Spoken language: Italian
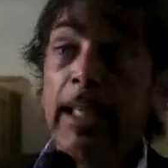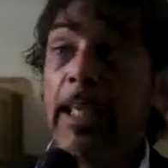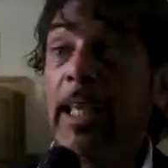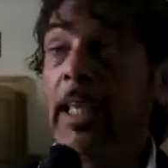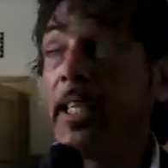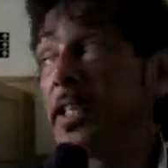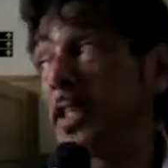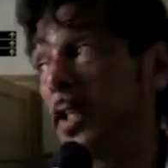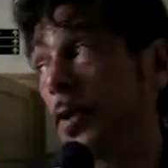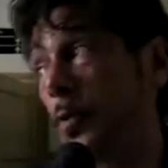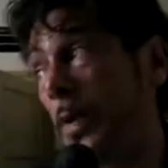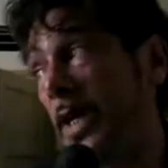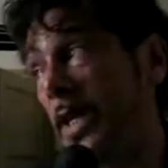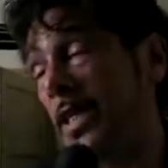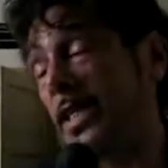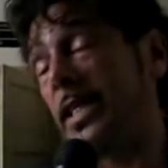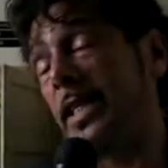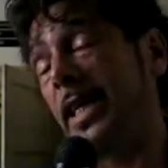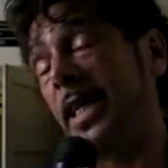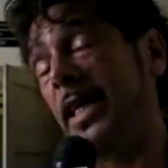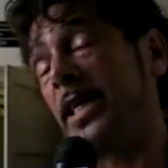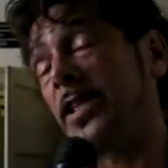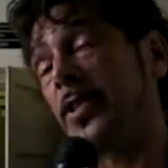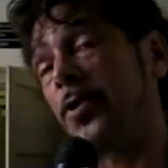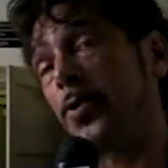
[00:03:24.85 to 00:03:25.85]
E se
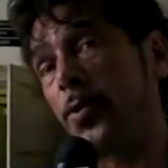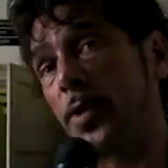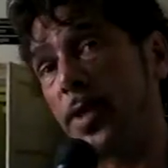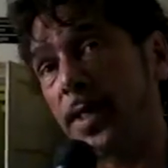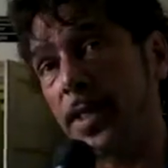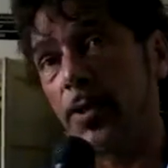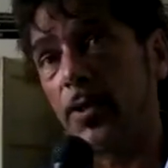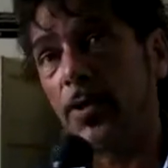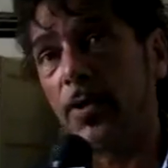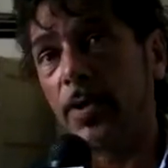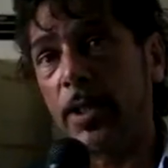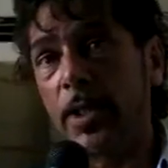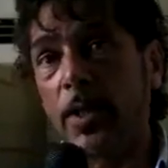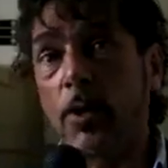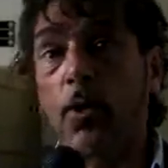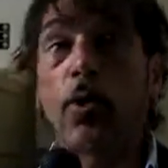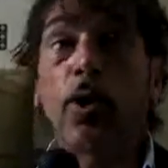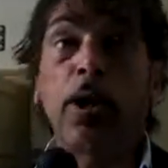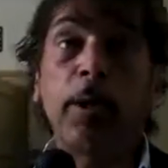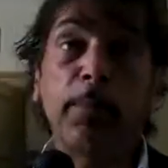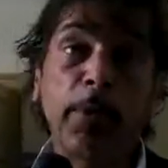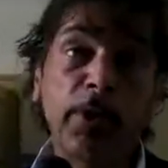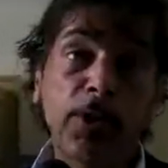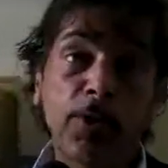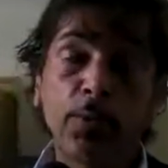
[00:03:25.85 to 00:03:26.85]
questa è la soluzione o
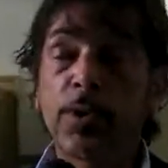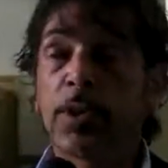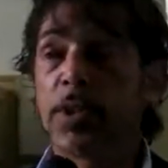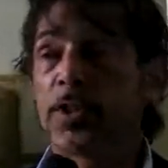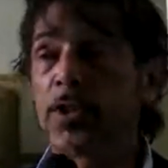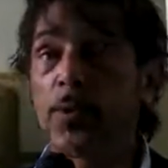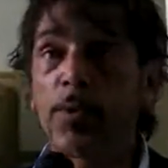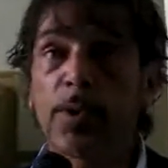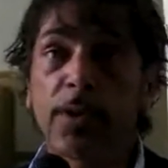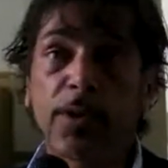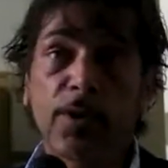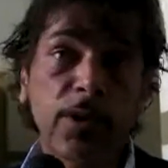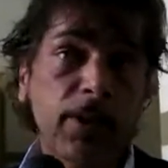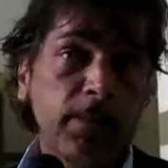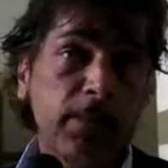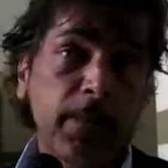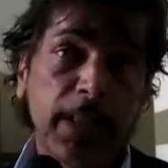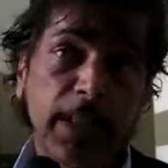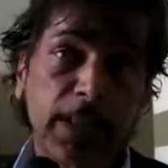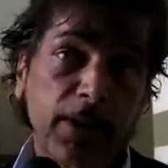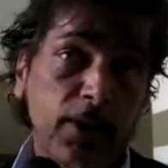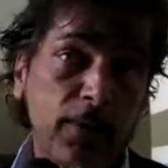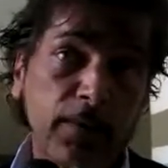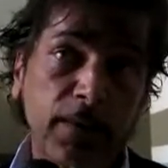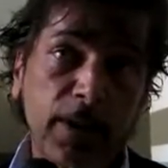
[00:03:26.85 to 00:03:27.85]
la presunta soluzione
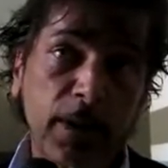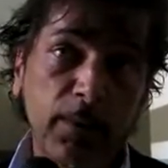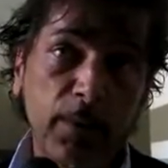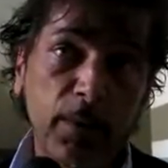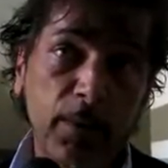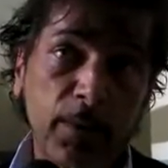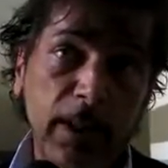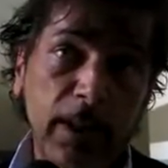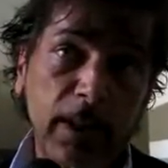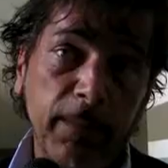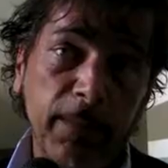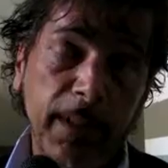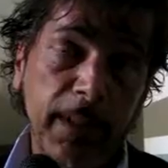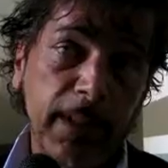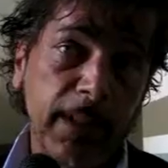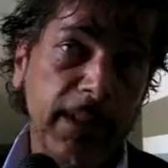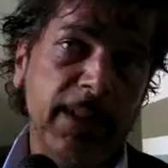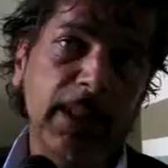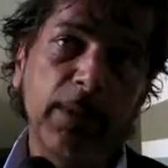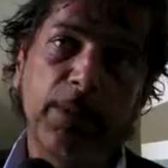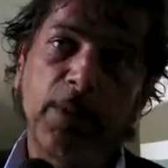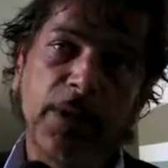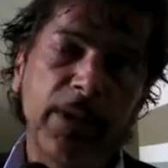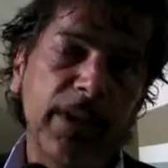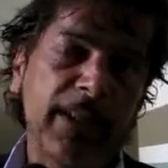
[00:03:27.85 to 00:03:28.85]
per risolvere i problemi,
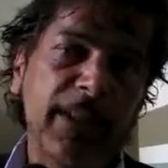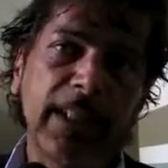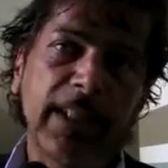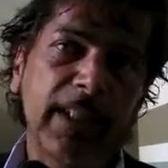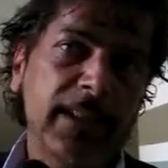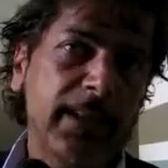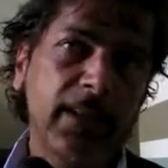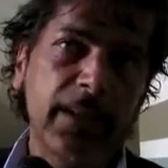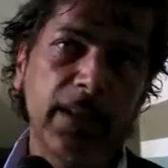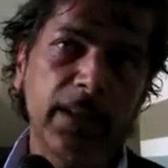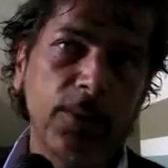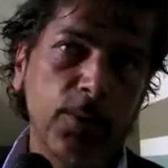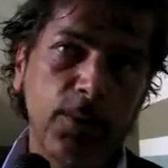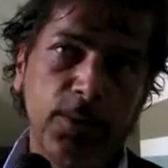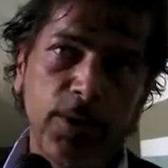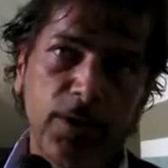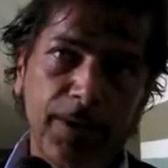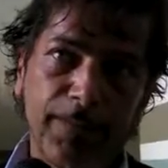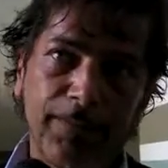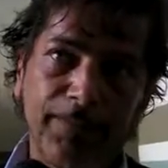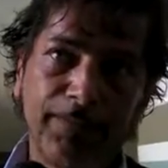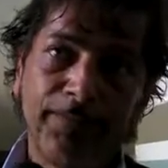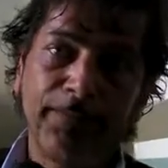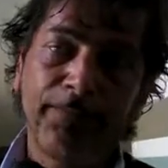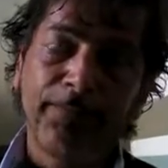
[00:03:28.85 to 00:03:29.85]
siamo distanti anni
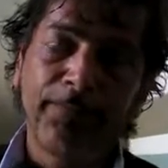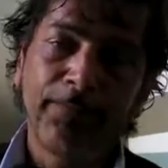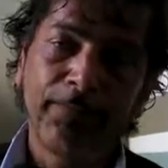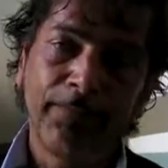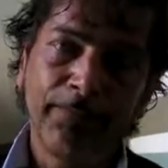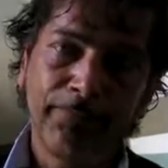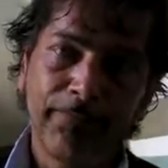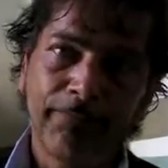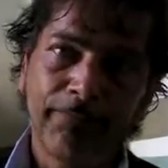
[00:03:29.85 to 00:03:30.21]
luce.